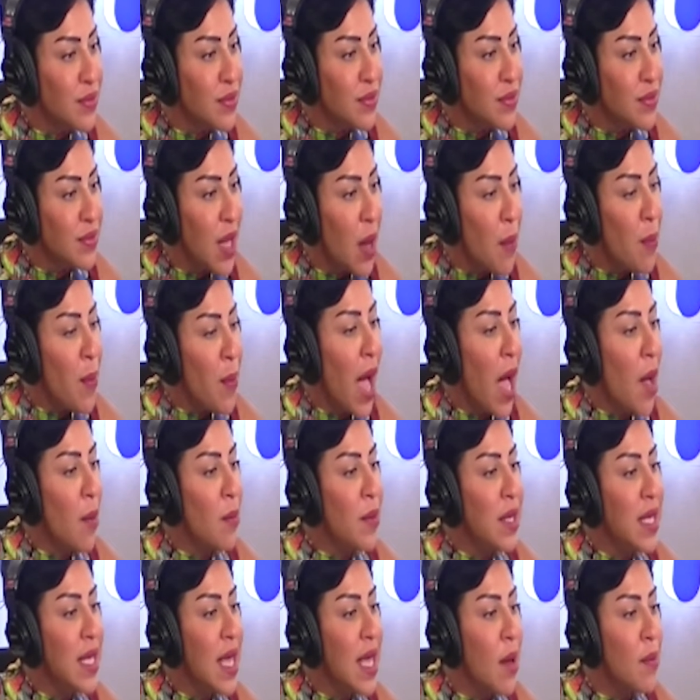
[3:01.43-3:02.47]

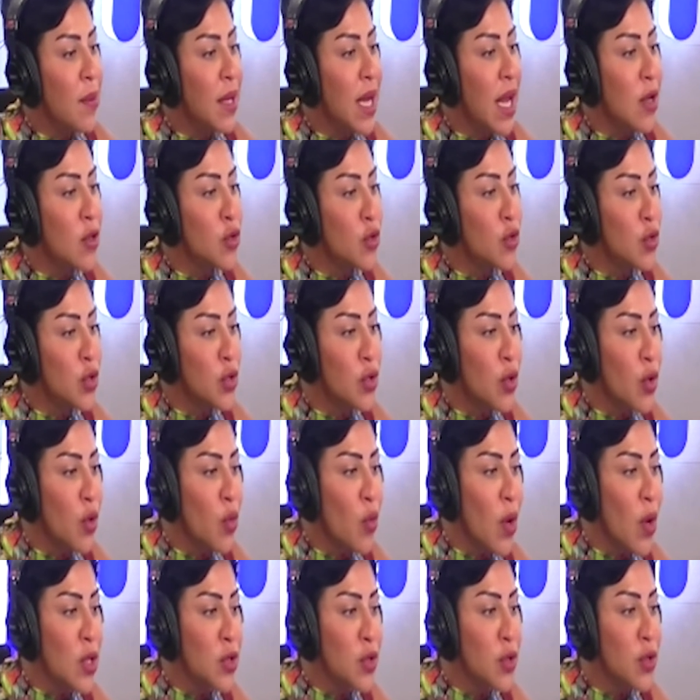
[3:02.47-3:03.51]
محمية من الجزر
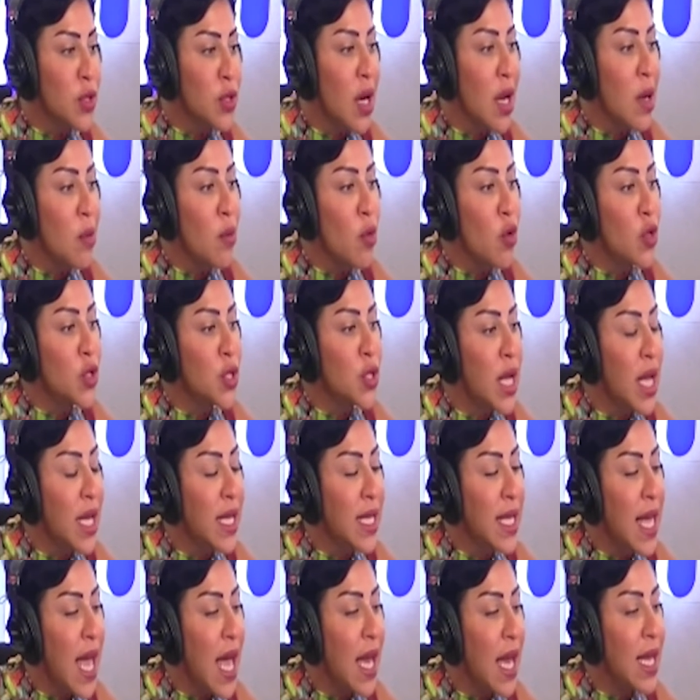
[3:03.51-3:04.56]
والجزر
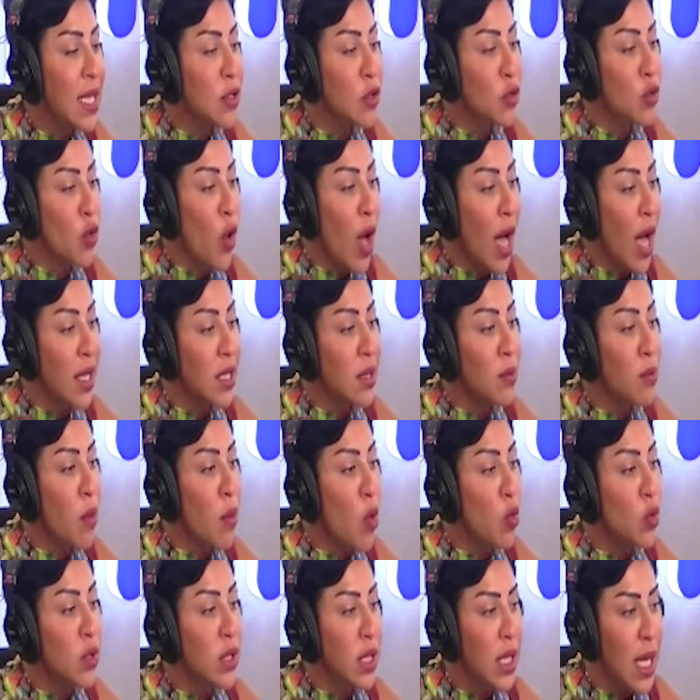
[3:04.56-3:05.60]
المرجانية التي تعد
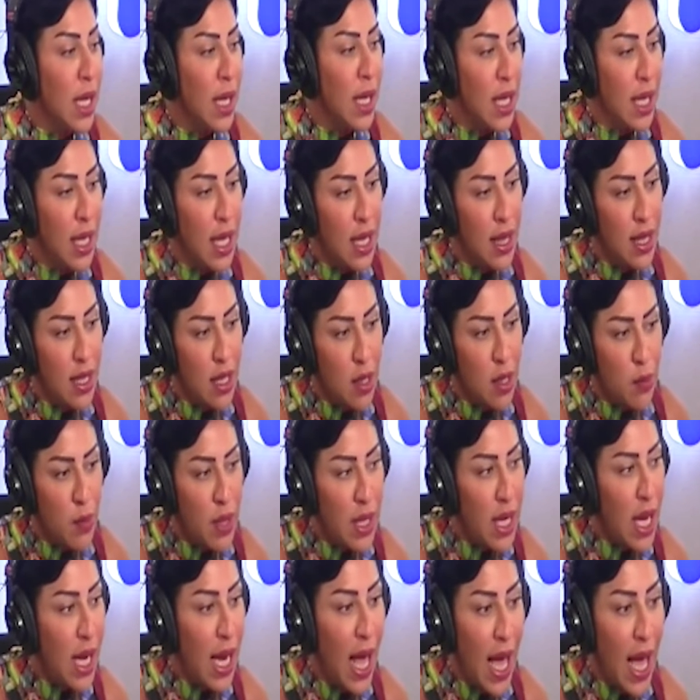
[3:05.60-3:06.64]
موطنا للكثير من
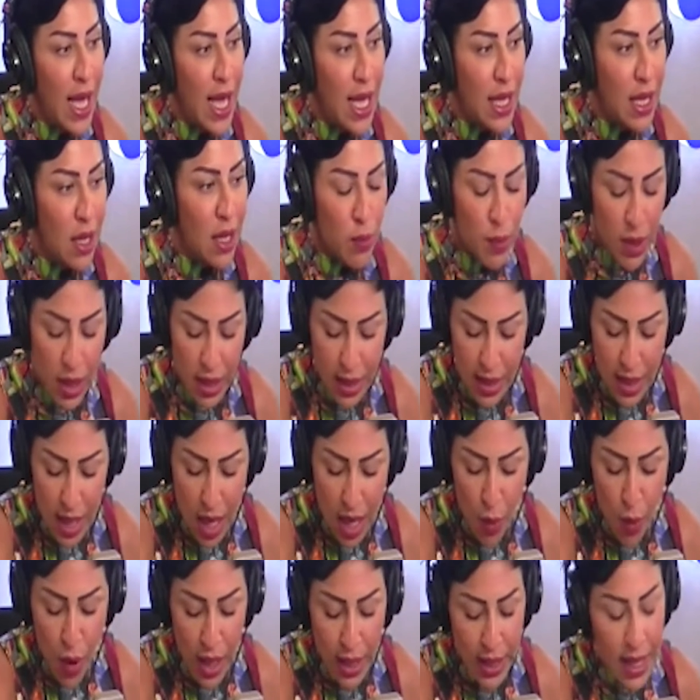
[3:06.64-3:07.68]
الحياة البرية
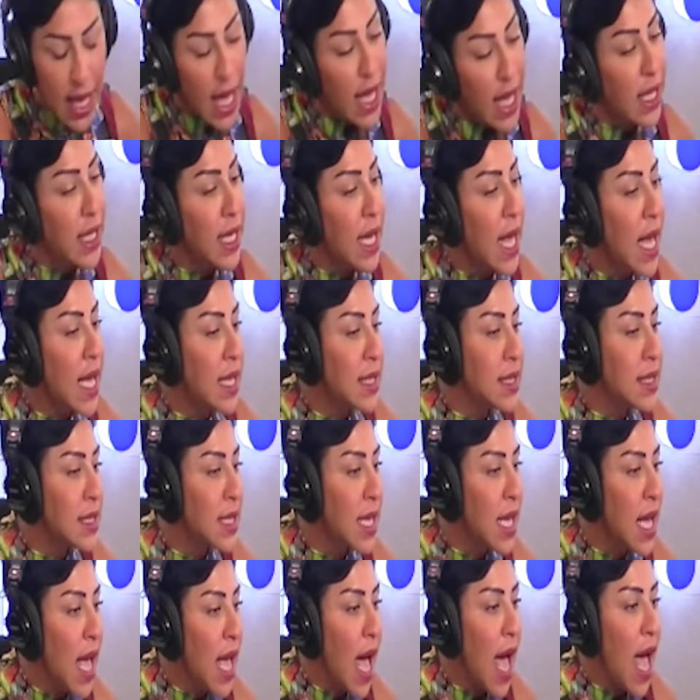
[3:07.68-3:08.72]
والكائنات
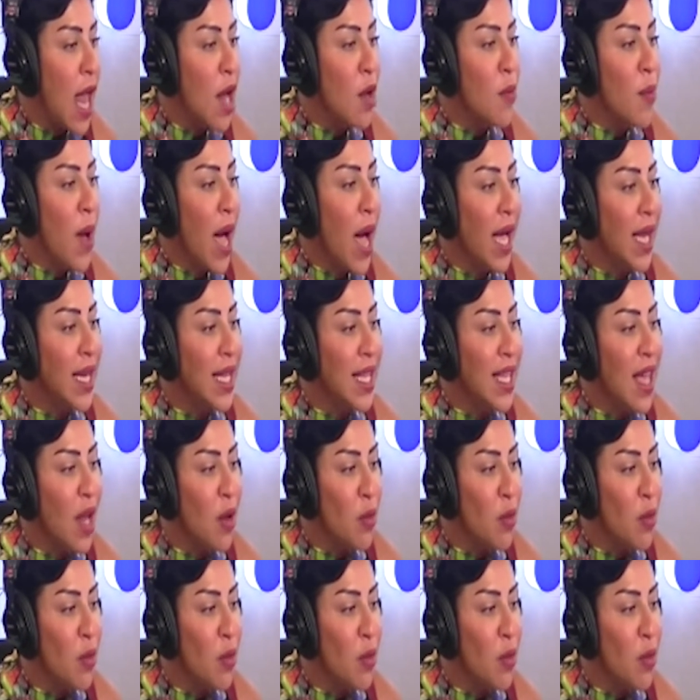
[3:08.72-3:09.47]
البحرية